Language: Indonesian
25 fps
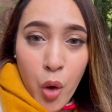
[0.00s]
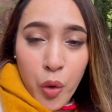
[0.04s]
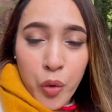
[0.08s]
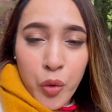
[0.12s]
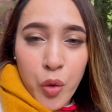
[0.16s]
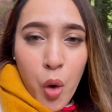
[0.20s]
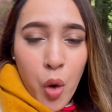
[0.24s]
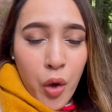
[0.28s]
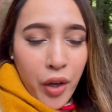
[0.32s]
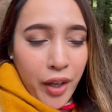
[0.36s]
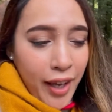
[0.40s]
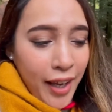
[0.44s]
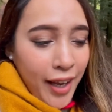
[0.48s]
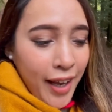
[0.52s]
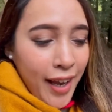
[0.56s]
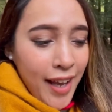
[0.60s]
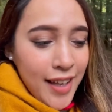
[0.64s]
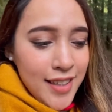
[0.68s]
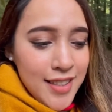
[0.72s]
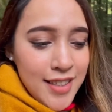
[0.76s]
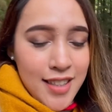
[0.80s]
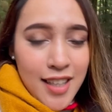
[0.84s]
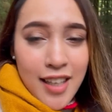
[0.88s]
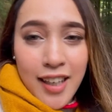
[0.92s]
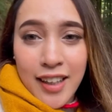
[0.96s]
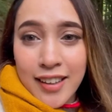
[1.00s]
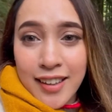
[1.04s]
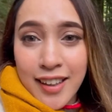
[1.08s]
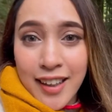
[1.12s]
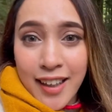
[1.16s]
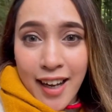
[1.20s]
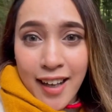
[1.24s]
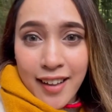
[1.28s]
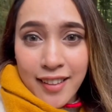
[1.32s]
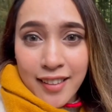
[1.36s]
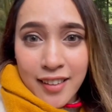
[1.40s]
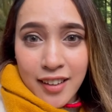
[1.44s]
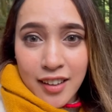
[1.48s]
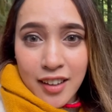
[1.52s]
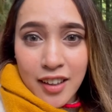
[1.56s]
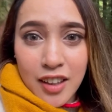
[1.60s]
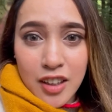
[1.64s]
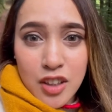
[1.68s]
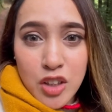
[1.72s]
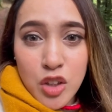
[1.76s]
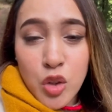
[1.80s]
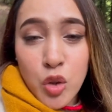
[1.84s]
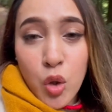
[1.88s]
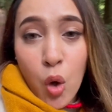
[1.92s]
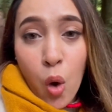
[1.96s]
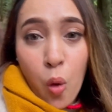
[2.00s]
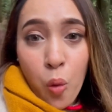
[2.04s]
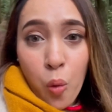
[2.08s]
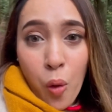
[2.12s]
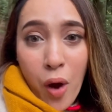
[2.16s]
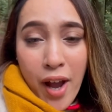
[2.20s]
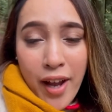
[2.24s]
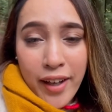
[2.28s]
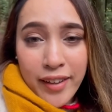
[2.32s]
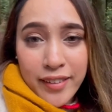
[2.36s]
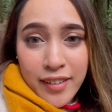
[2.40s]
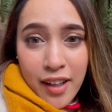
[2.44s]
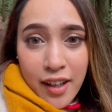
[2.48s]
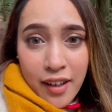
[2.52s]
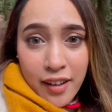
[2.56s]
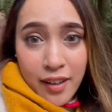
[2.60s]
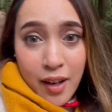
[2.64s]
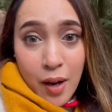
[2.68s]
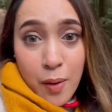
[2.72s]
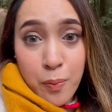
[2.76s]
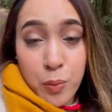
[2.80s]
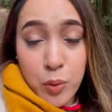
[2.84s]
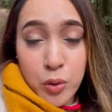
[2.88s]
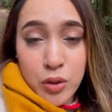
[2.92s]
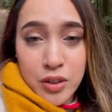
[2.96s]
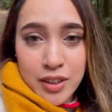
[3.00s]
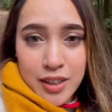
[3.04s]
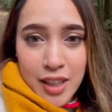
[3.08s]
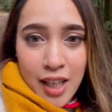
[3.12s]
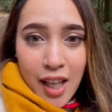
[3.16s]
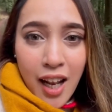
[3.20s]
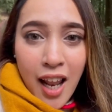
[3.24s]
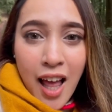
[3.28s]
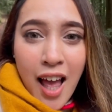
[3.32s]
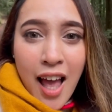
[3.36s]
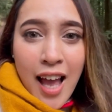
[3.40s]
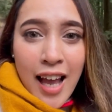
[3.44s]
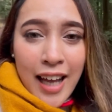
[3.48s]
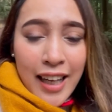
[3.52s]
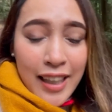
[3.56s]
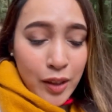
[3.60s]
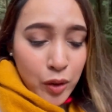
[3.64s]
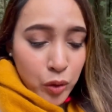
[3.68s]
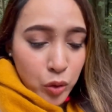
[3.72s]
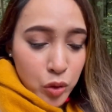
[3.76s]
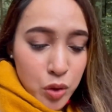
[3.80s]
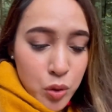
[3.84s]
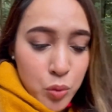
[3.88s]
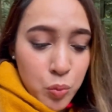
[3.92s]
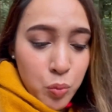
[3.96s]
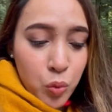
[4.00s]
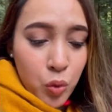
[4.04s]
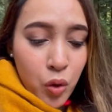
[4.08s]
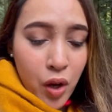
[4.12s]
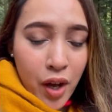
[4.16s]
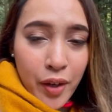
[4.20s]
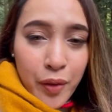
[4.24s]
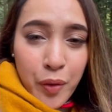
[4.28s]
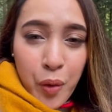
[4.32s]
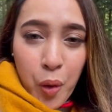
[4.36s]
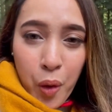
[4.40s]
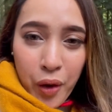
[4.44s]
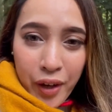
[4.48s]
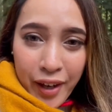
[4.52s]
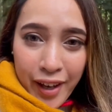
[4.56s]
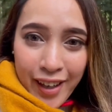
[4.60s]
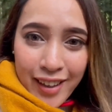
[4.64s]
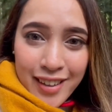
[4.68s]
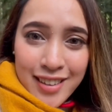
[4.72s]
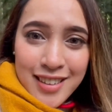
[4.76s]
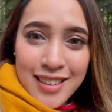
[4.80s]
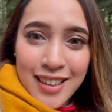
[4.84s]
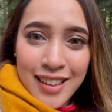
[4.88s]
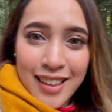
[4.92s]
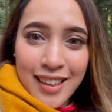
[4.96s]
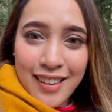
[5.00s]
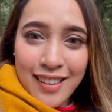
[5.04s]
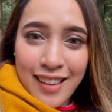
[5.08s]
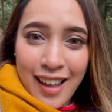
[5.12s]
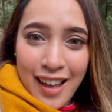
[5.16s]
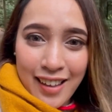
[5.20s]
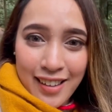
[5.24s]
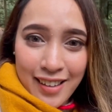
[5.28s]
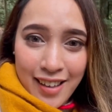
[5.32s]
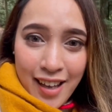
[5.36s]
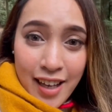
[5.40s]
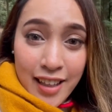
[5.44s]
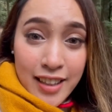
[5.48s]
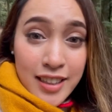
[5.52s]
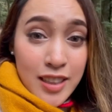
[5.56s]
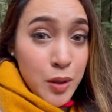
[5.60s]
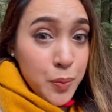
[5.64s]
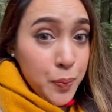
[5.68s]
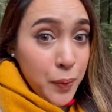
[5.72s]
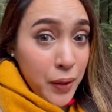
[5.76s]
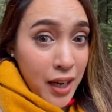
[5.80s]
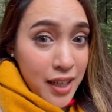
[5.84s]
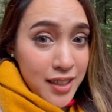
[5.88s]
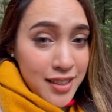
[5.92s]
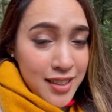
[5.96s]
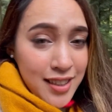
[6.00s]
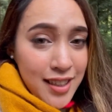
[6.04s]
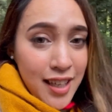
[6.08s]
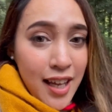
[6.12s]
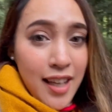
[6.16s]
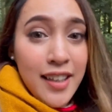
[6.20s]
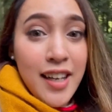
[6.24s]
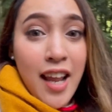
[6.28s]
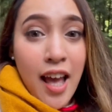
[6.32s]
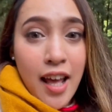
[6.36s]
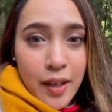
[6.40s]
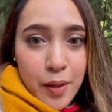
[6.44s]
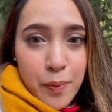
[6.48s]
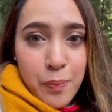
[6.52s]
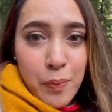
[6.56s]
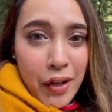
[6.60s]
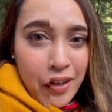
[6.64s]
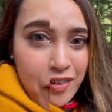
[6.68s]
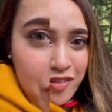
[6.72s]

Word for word: dongeng Hansel and Gretel, Snow White, dan Rapunzel. Itu semua dongeng ceritanya inspirasinya dari Black